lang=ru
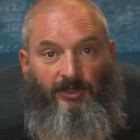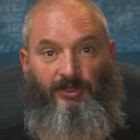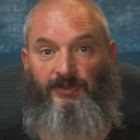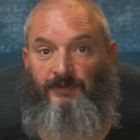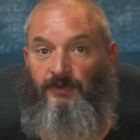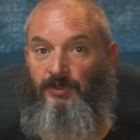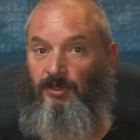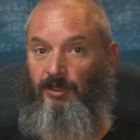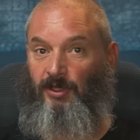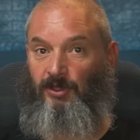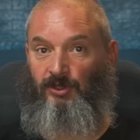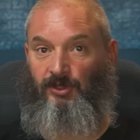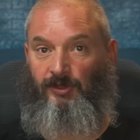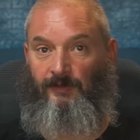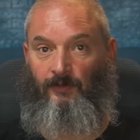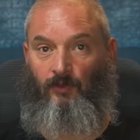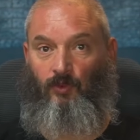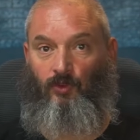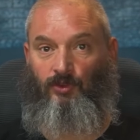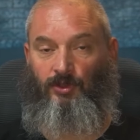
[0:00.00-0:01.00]
2019
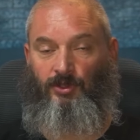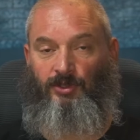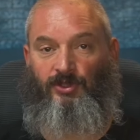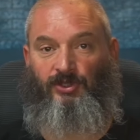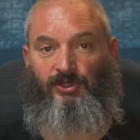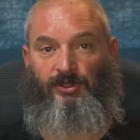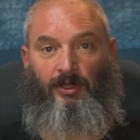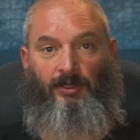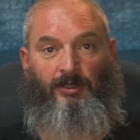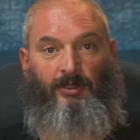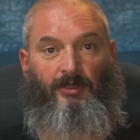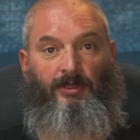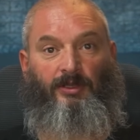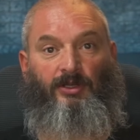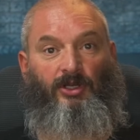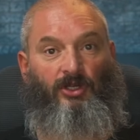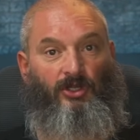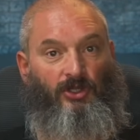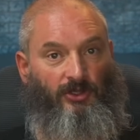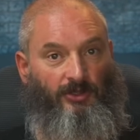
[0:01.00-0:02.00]
года стала
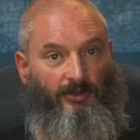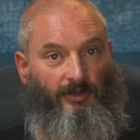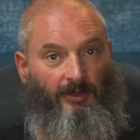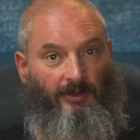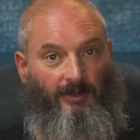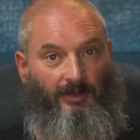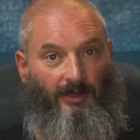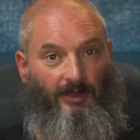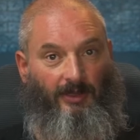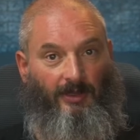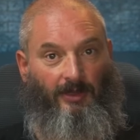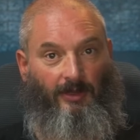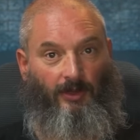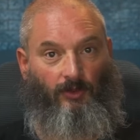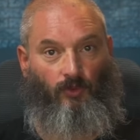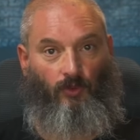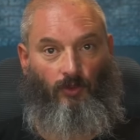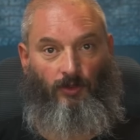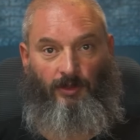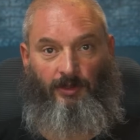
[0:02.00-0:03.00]
книга,
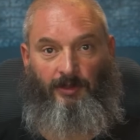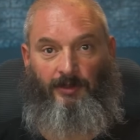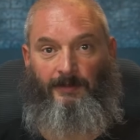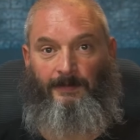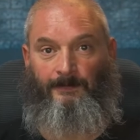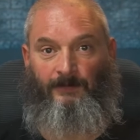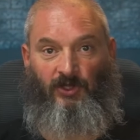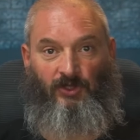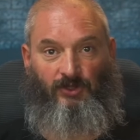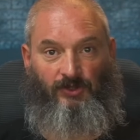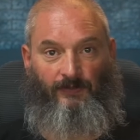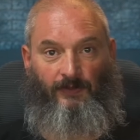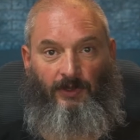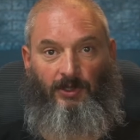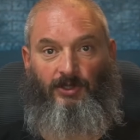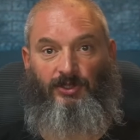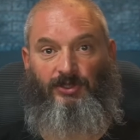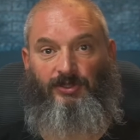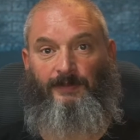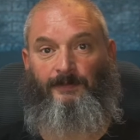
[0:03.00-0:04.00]
которая
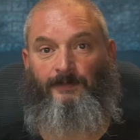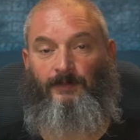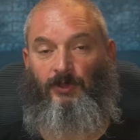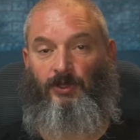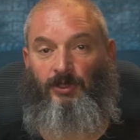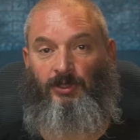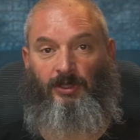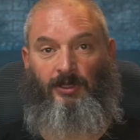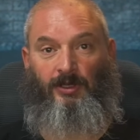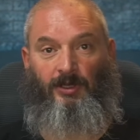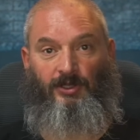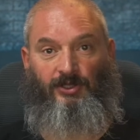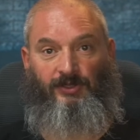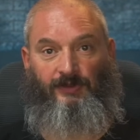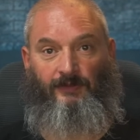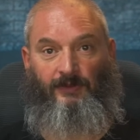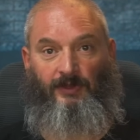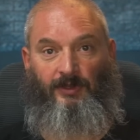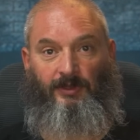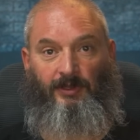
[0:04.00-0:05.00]
называлась
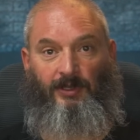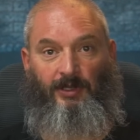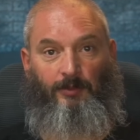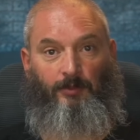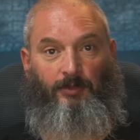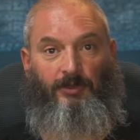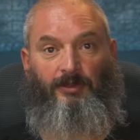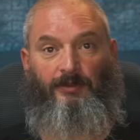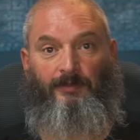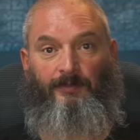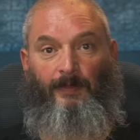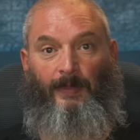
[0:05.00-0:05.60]
«Лекарственные грибы.